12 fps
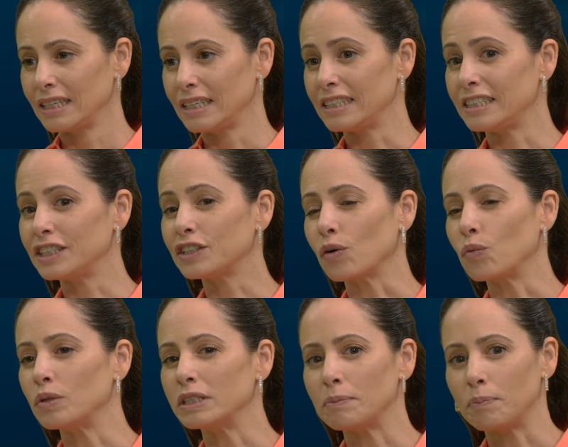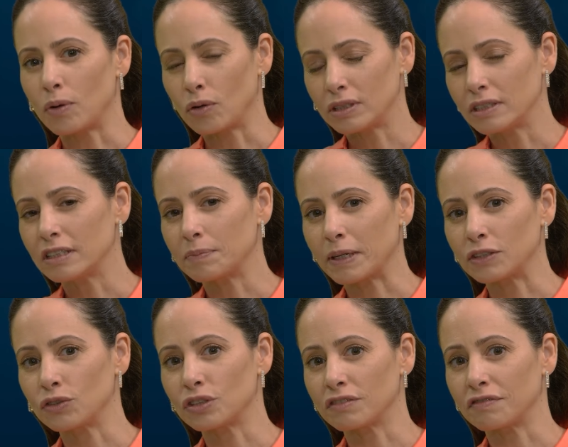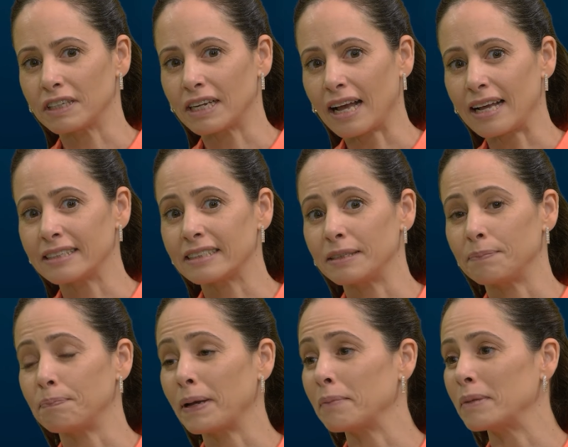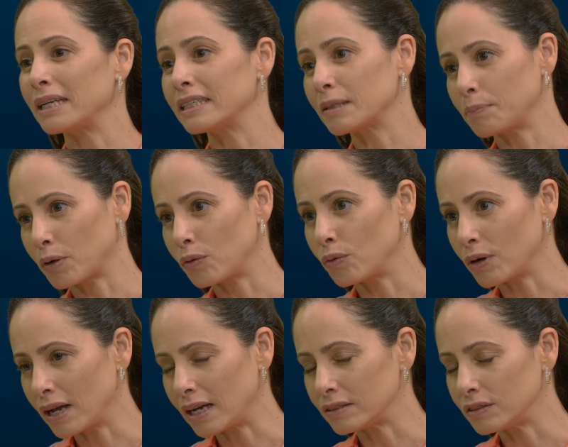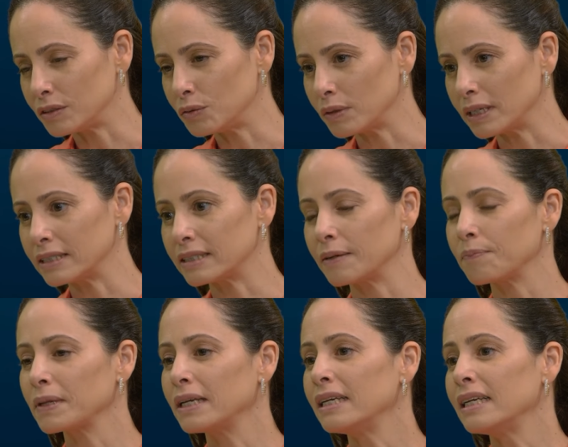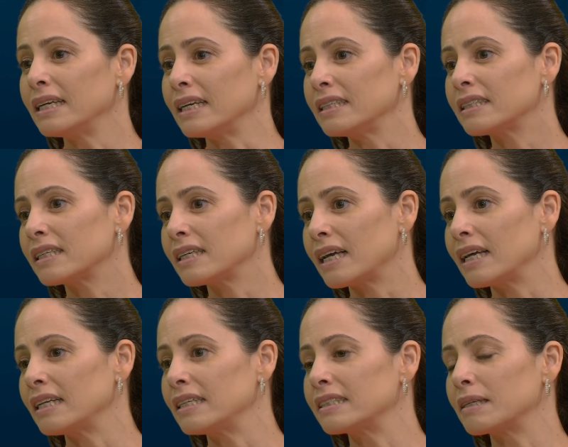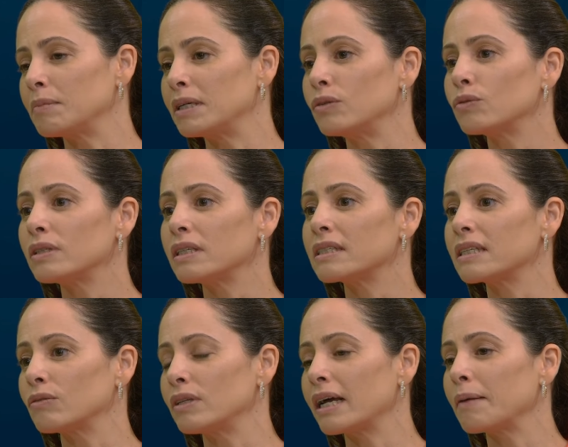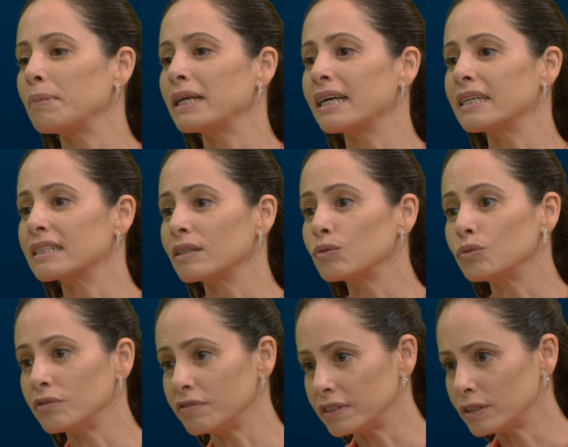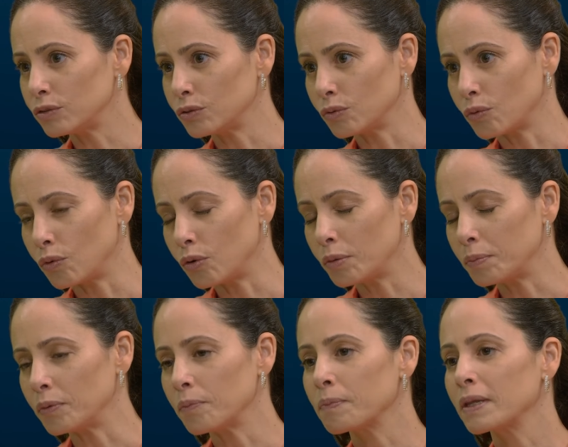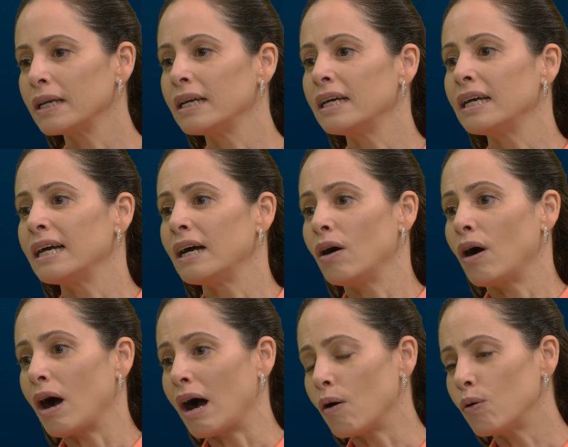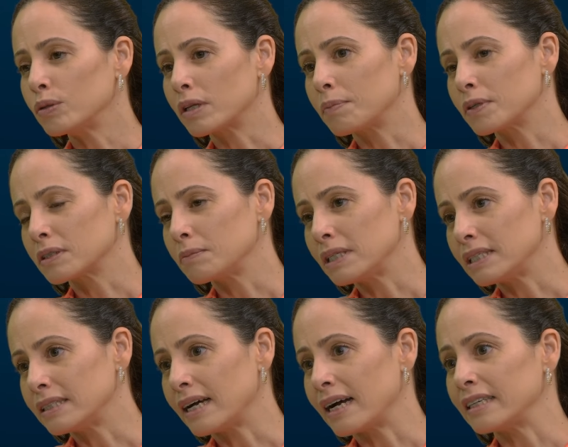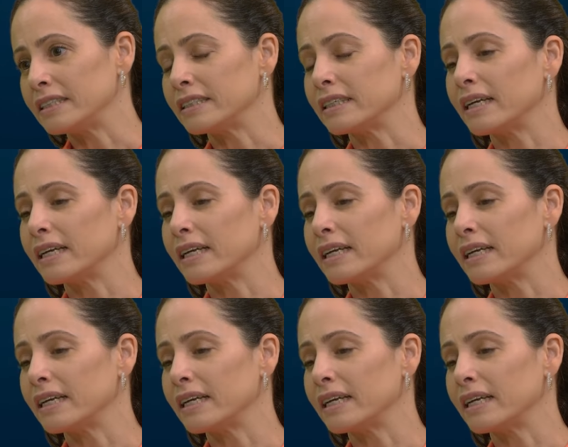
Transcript: Existem algumas hipóteses para justificar essa permanência prolongada da doença, entre elas a manutenção da replicação do vírus no corpo, a outra possibilidade